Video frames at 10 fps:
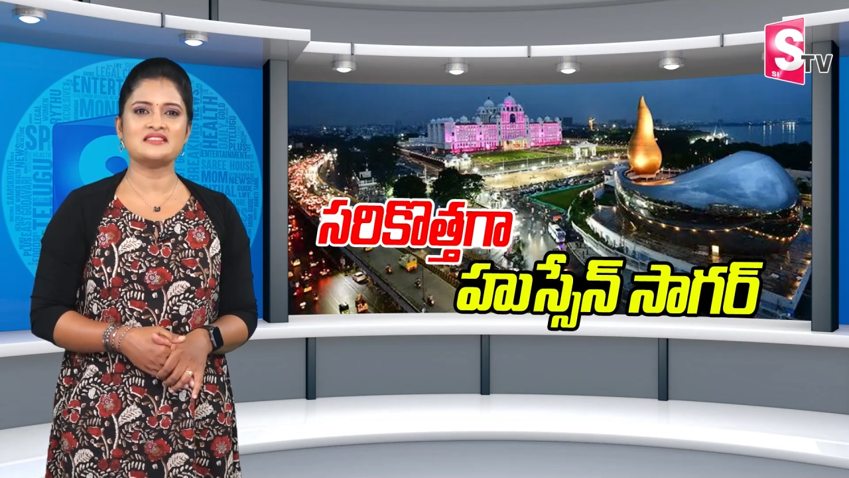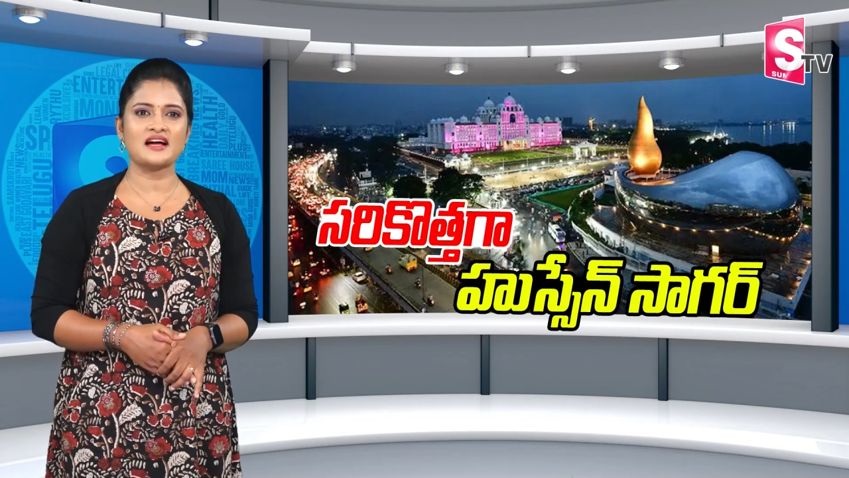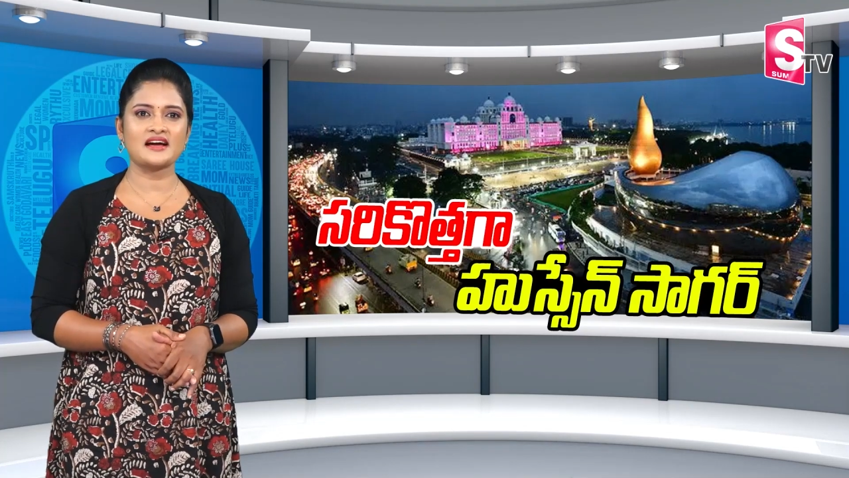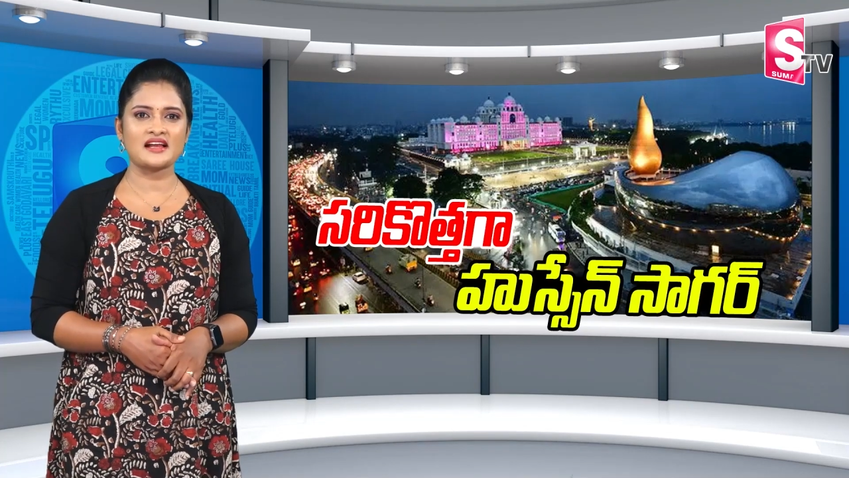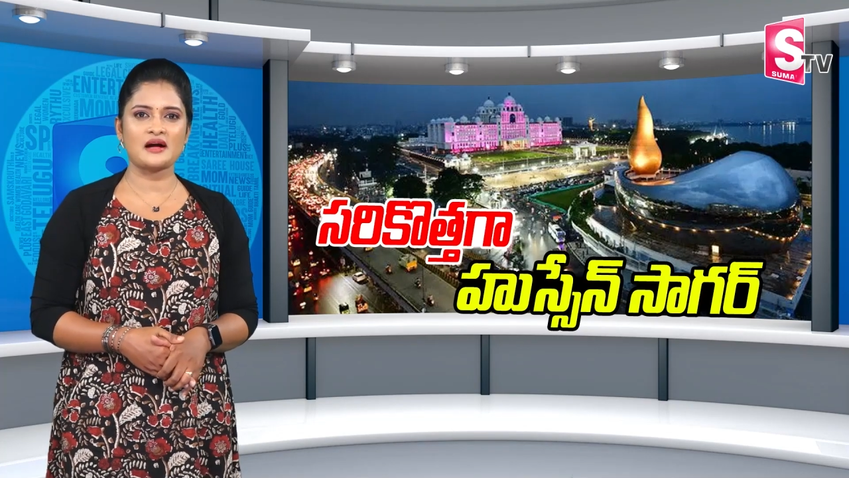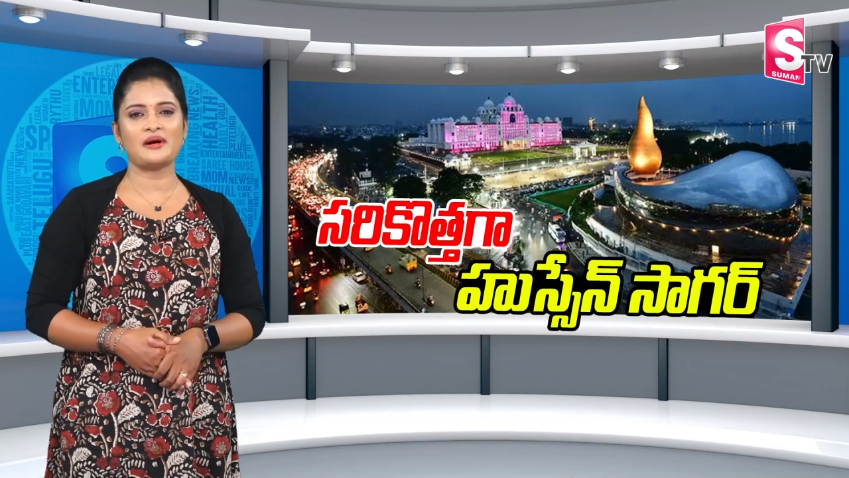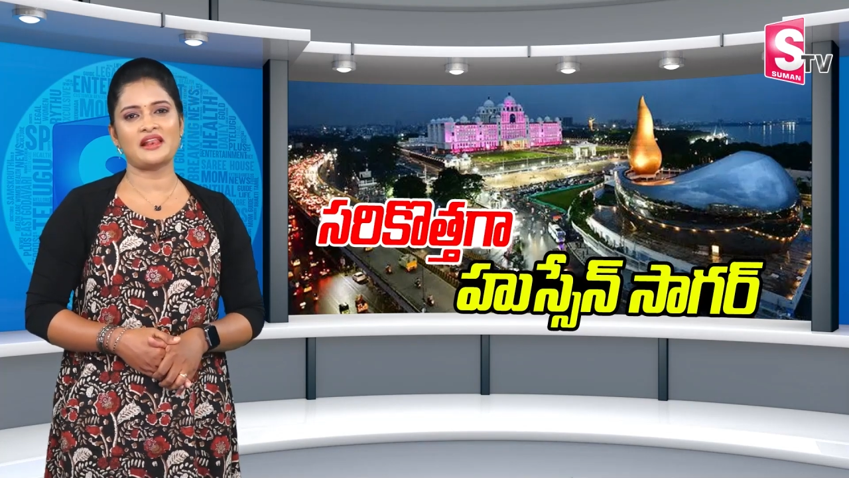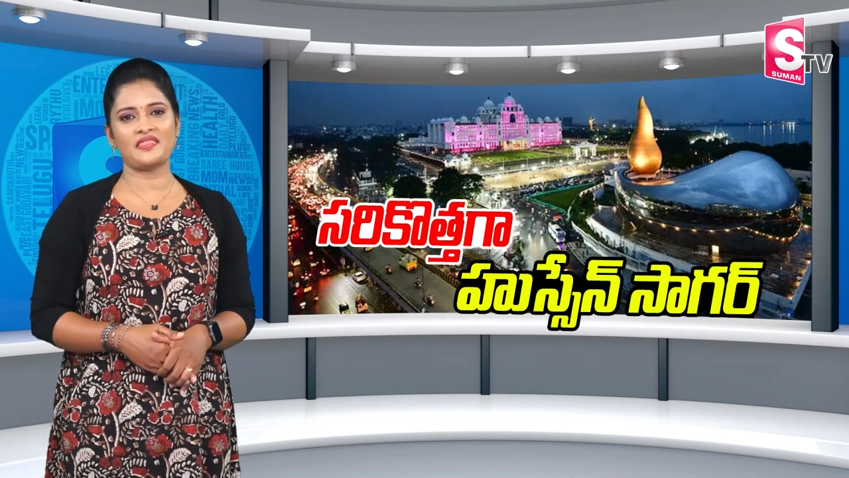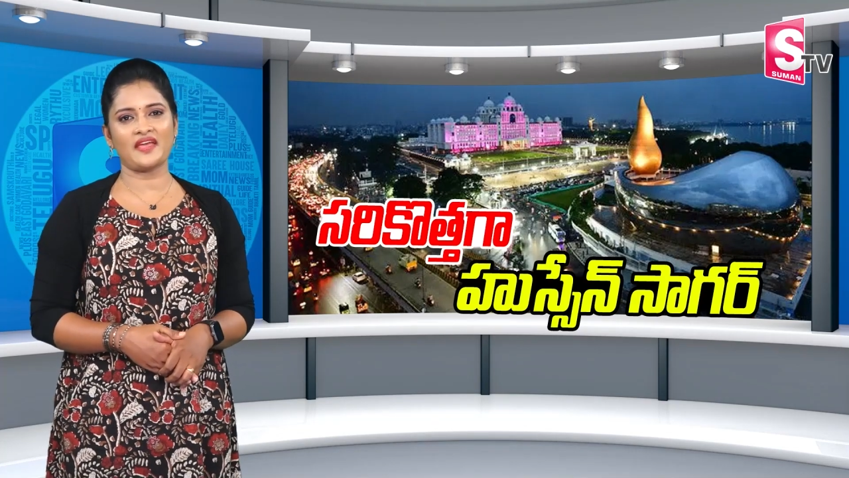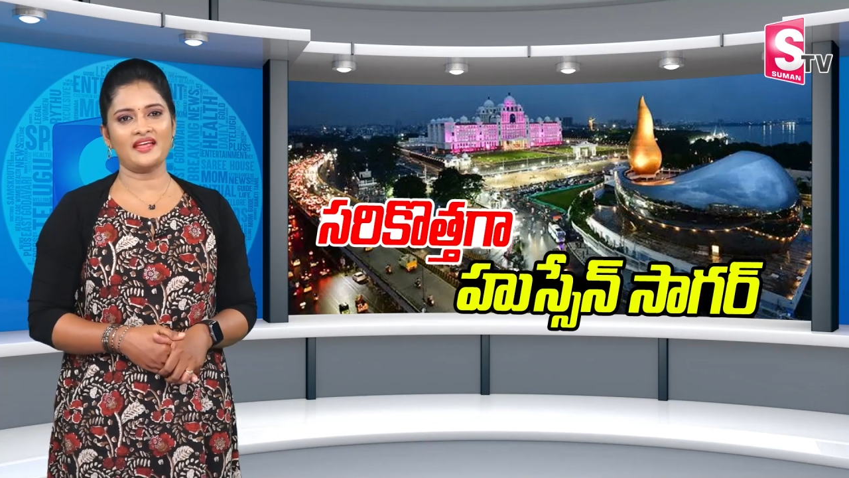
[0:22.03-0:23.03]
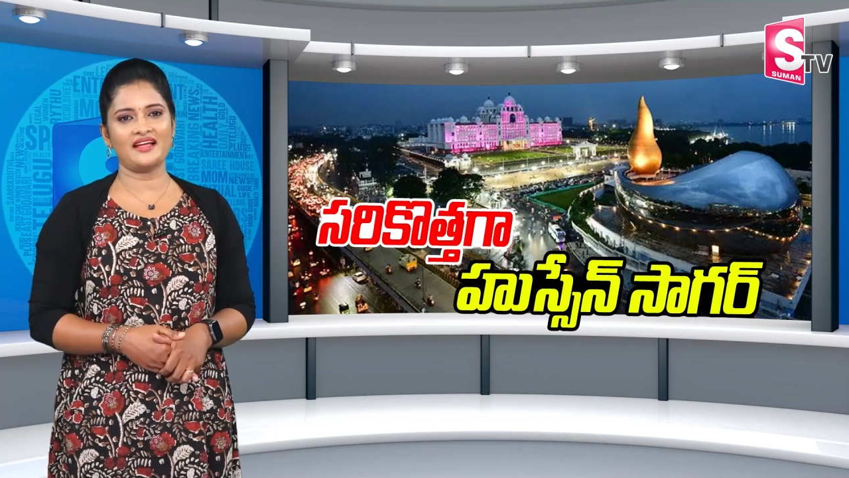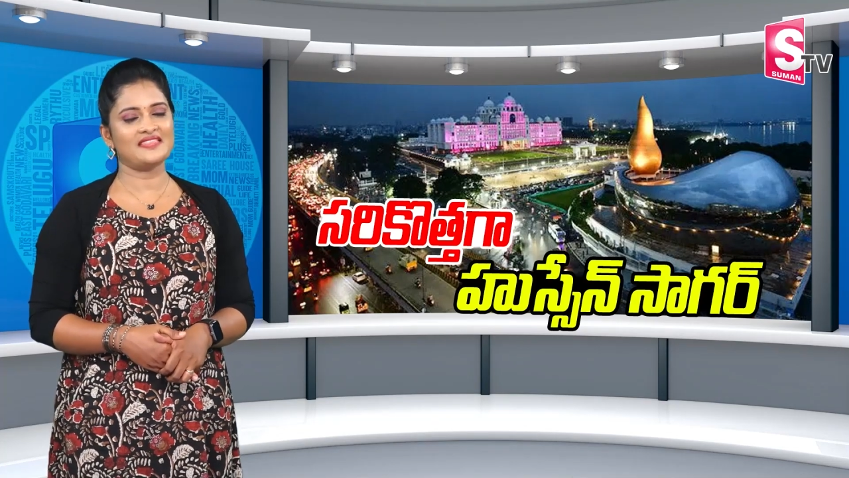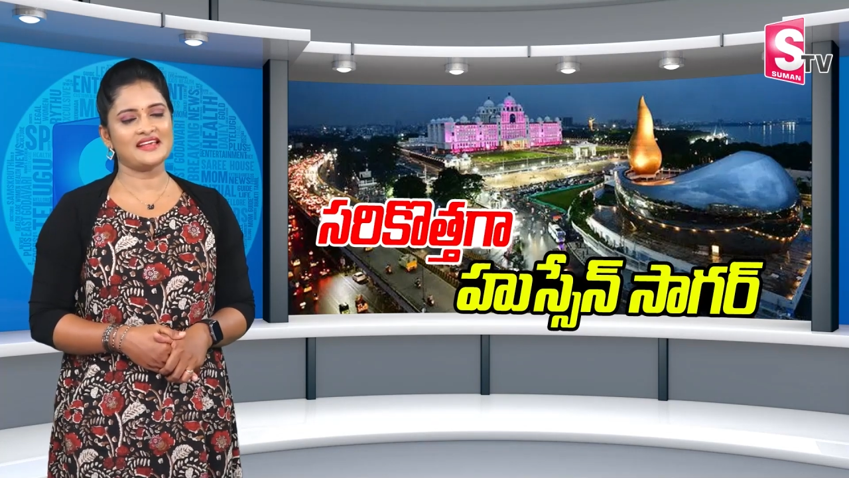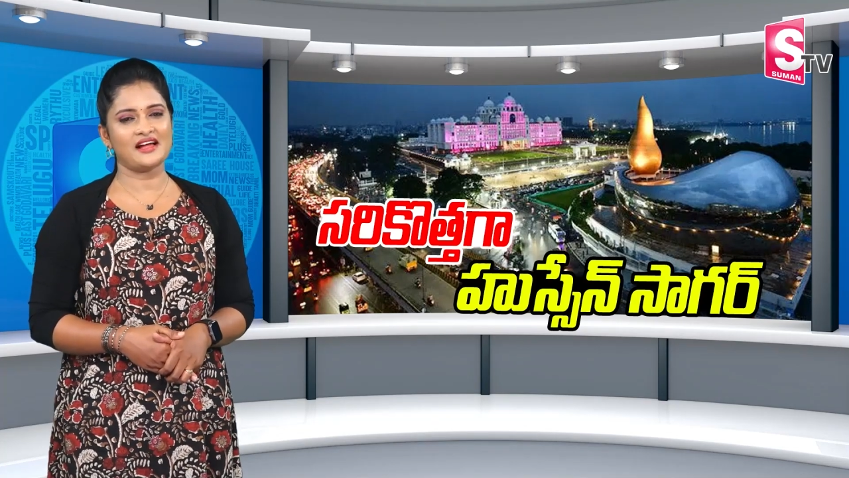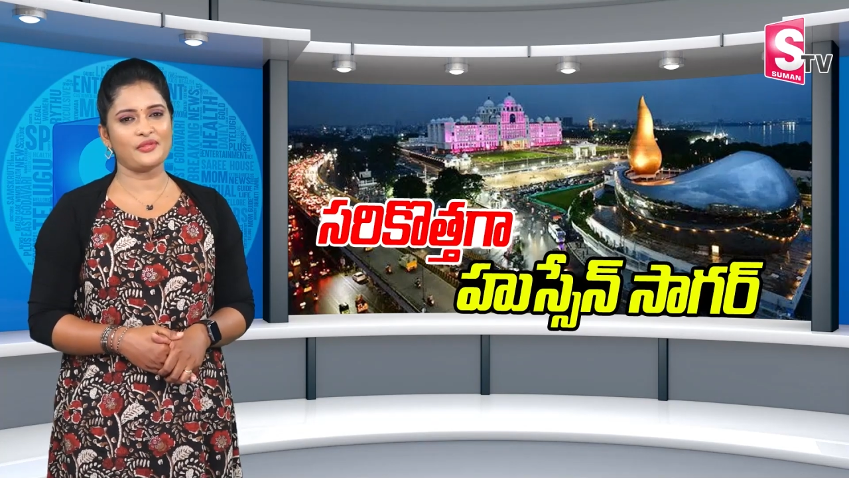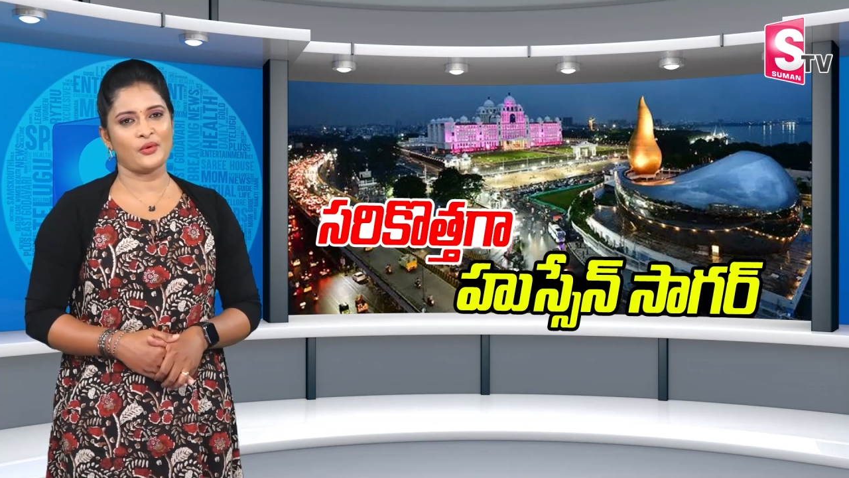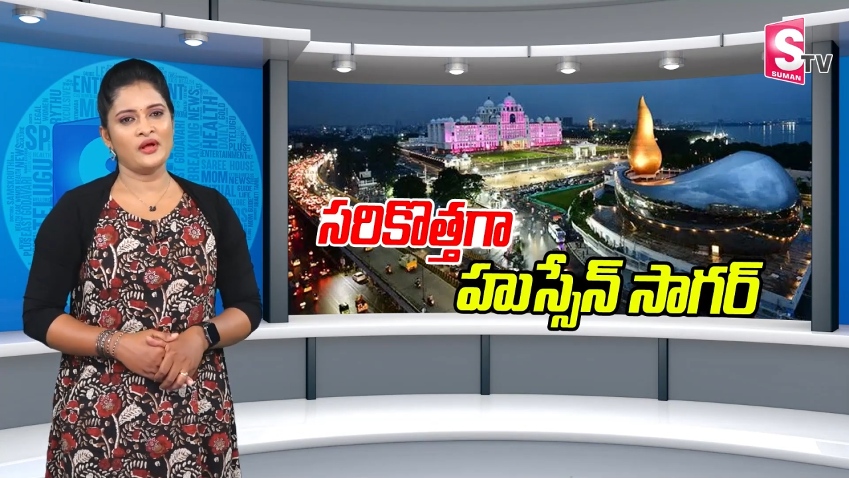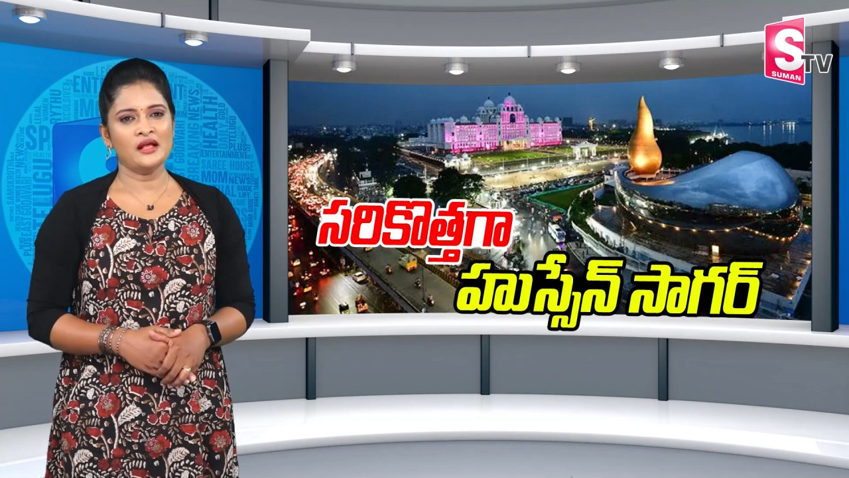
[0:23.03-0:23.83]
సాగర్గా మారింది అంతేకాదు